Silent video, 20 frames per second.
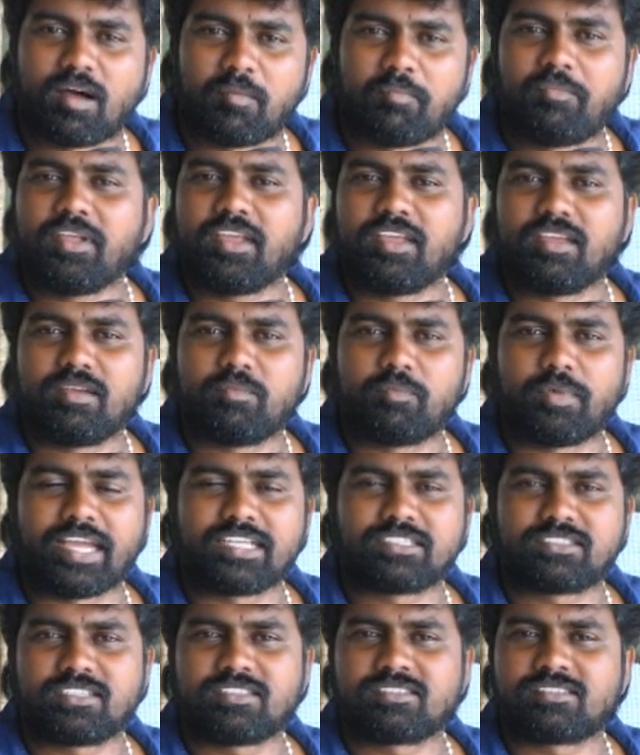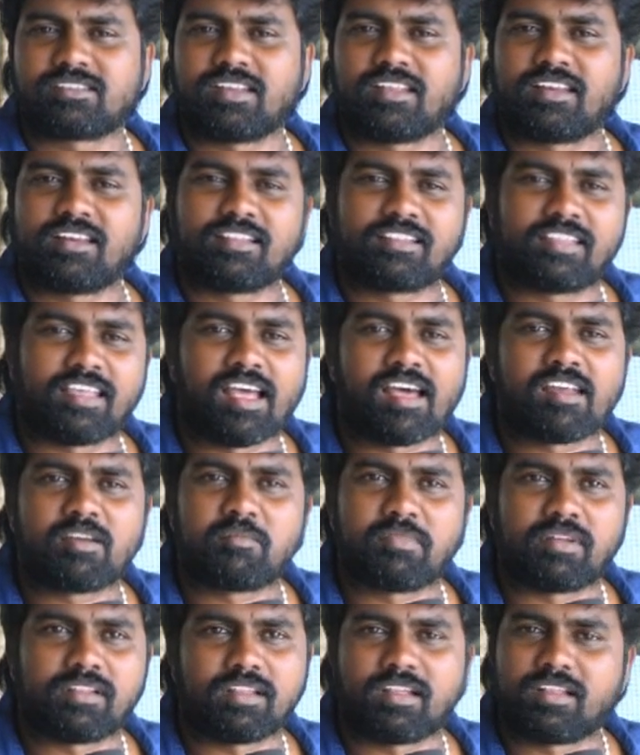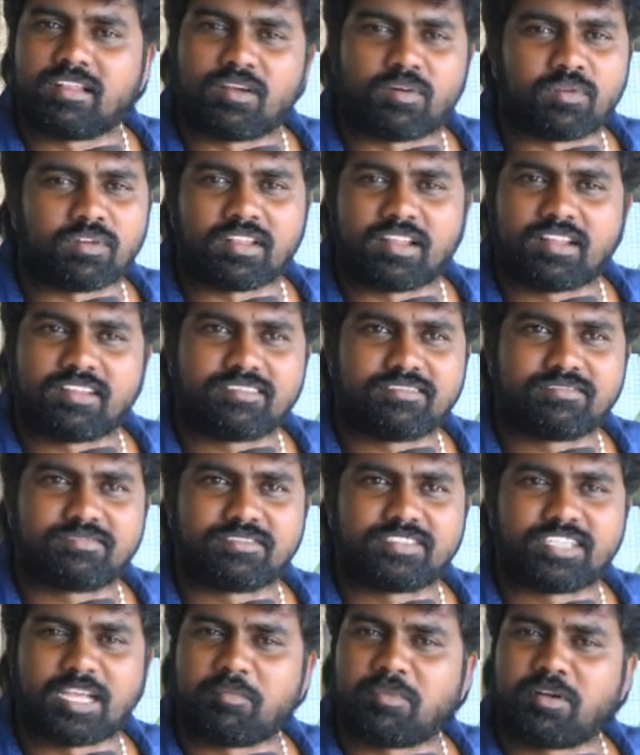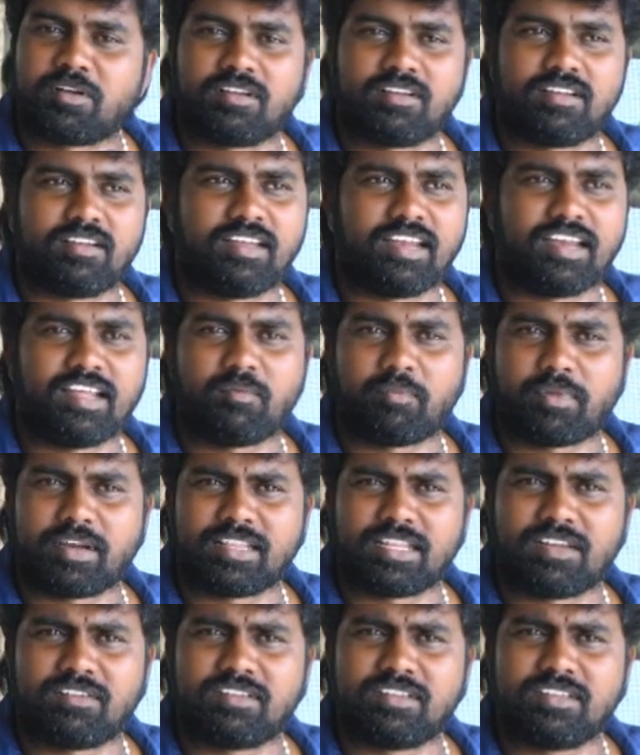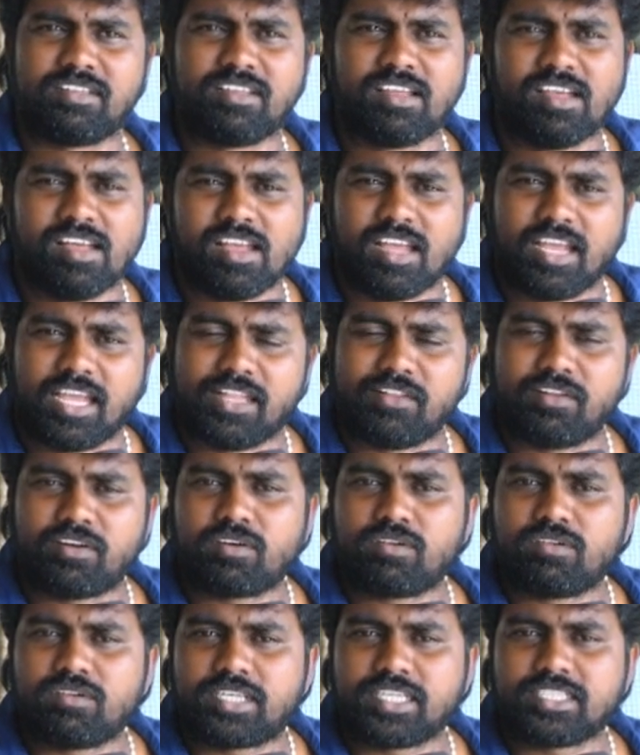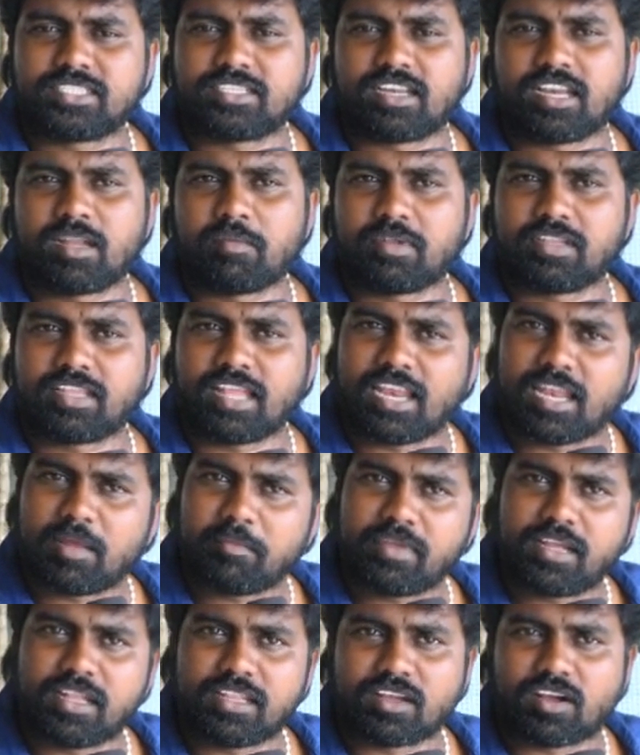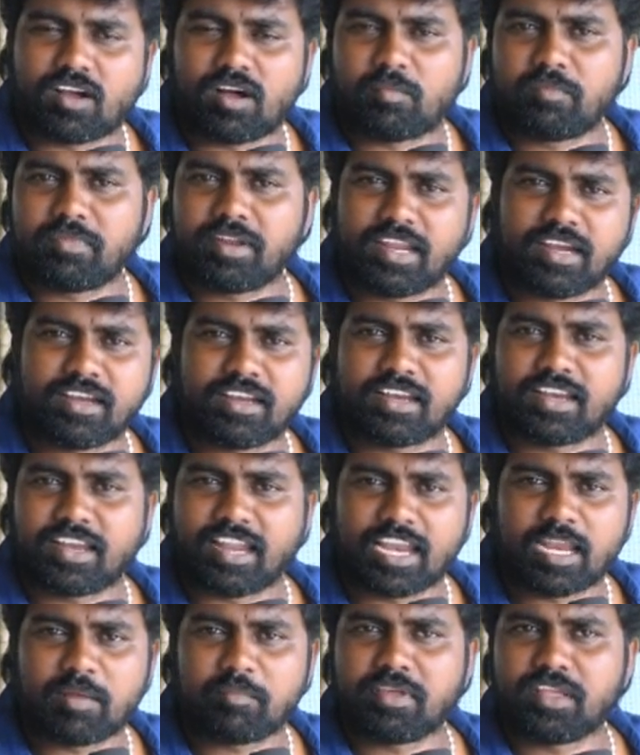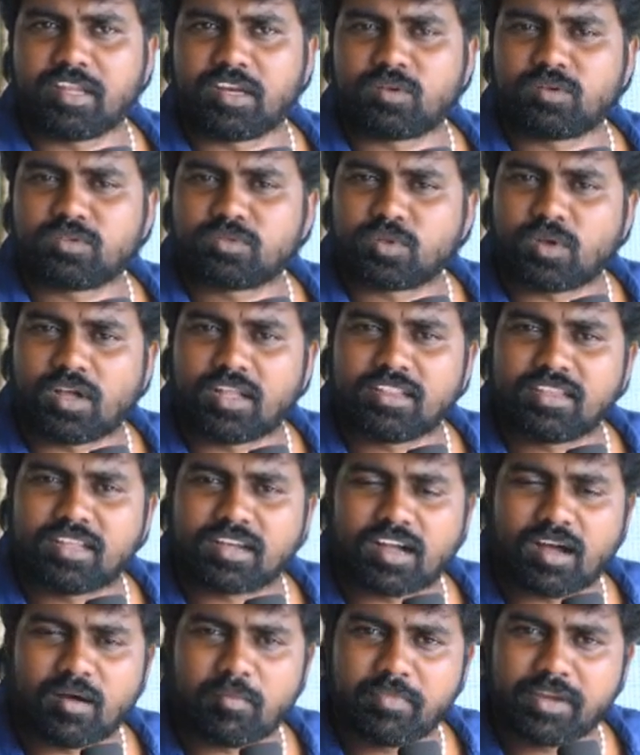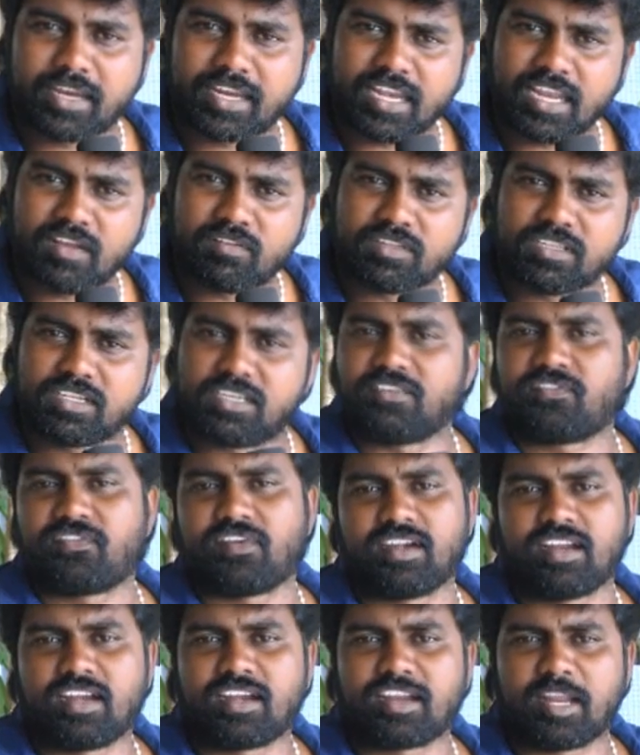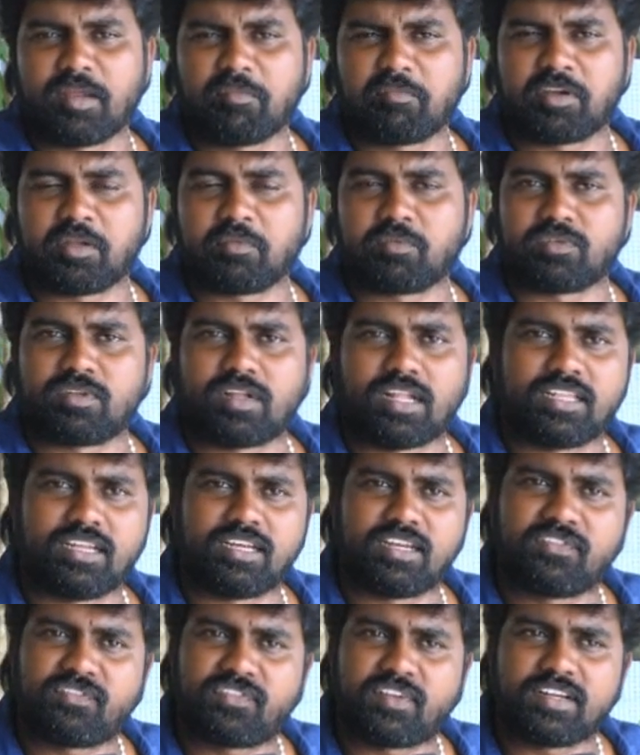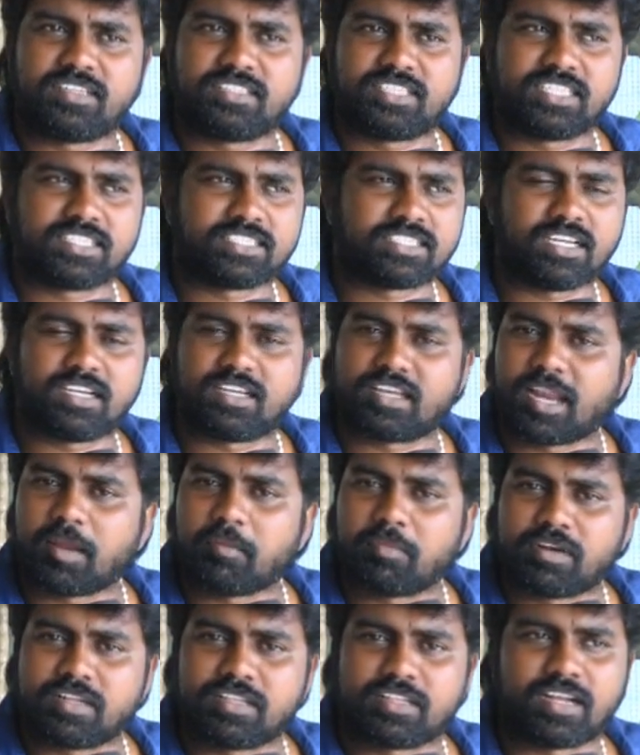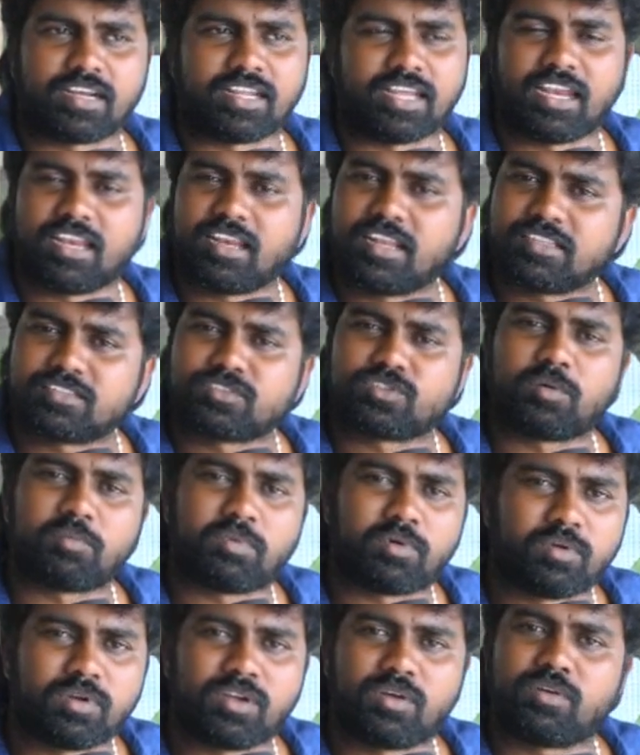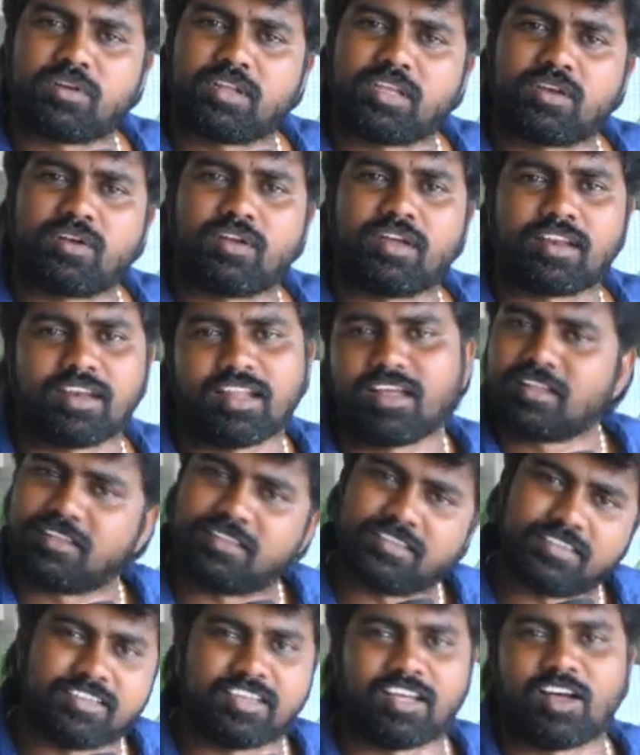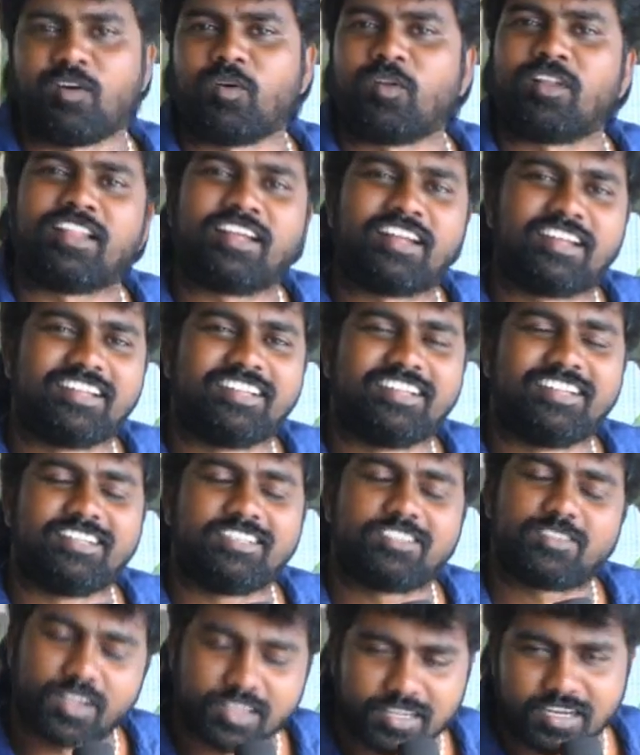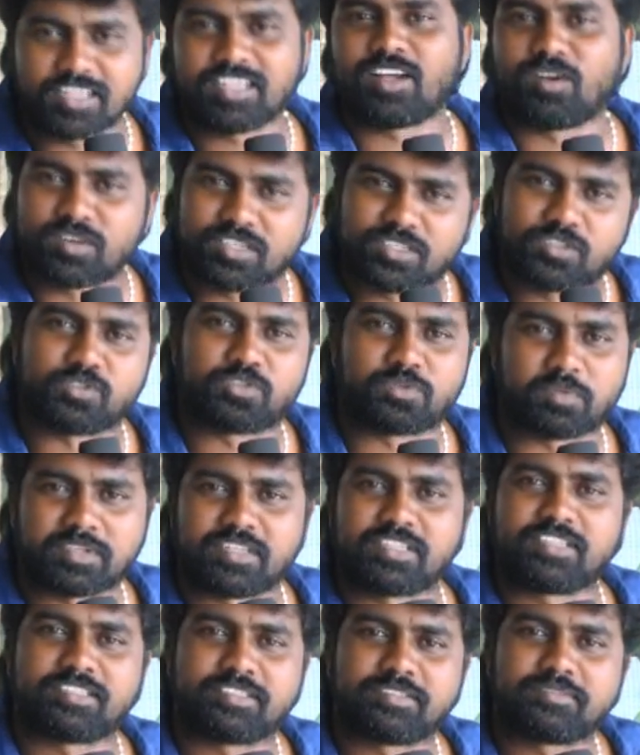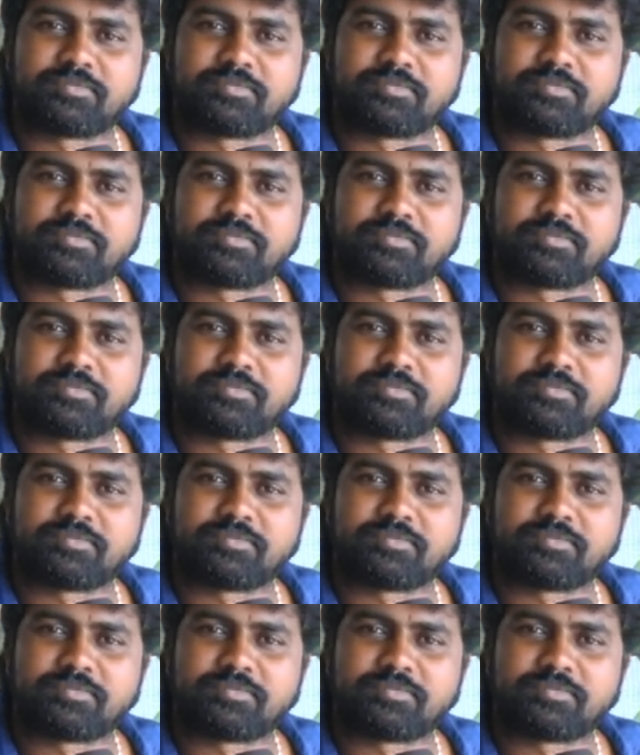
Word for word: அப்படி இப்போ யங்ஸ்டர்ஸில் இருக்கிறது யாருன்னு பார்த்தா அது அவர் தான் சம ஏன்னா படத்தில் வந்து இது இருக்கும் டீச்சர்லாம் பார்த்து எல்லாமே அந்த காமெடி என்டர்டைன் எல்லாமே இருக்கும் ஸோ அந்த காமிக்லேயே வந்து டிஃப்ரெண்ட்டாக ட்ரை பண்ணிப்போம் அந்த டிஃப்ரென்சியேஷனாக ட்ரை பண்ணதுக்கான எல்லா ஸ்கோப்பும் உள்ள ஒரு ஹீரோ யார்னா அது அவர் தான் ஸோ அதனால தான் அவர் சூஸ் பண்ணது